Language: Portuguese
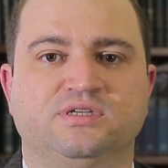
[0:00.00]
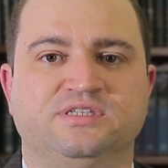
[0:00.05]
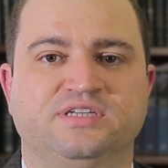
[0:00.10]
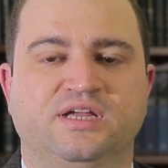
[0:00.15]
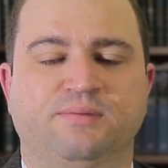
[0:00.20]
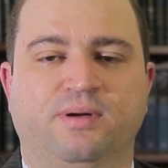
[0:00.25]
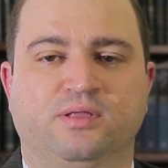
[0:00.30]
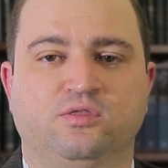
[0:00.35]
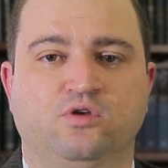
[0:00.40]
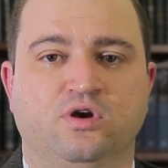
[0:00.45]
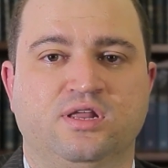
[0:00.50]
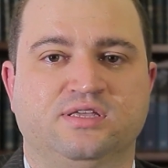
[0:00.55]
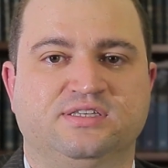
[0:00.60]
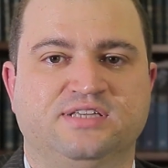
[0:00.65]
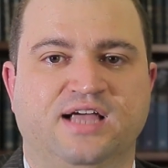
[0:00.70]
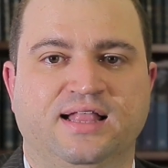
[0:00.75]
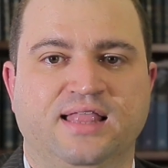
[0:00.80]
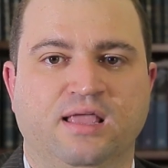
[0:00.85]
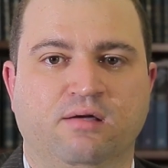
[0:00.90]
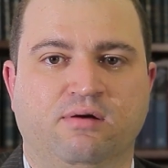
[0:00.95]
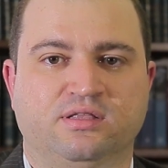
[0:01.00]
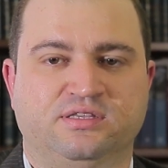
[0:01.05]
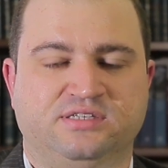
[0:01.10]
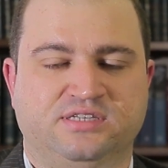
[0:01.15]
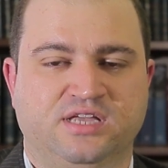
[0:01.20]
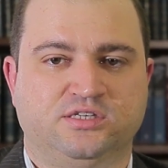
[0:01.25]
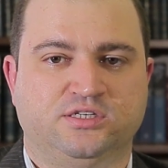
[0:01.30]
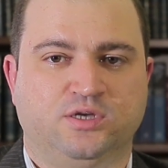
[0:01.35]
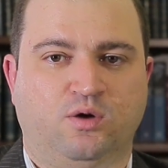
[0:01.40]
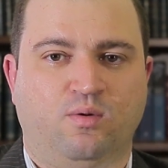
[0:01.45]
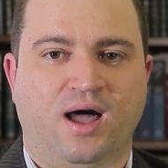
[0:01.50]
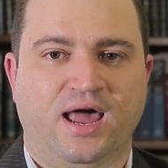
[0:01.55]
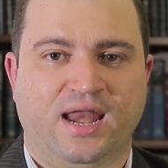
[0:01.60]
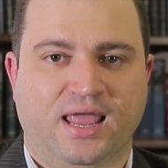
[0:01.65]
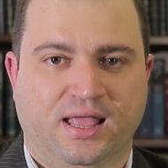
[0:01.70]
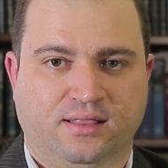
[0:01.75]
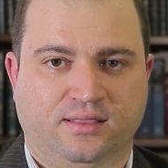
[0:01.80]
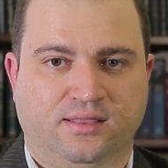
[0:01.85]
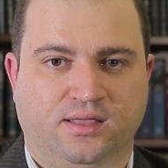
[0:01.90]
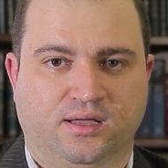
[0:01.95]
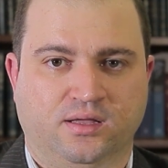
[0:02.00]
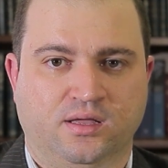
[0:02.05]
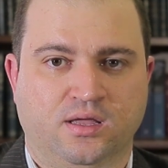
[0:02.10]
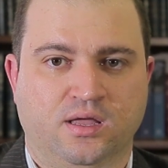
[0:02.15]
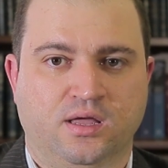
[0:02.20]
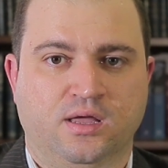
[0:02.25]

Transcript: a ser padronizada em 440.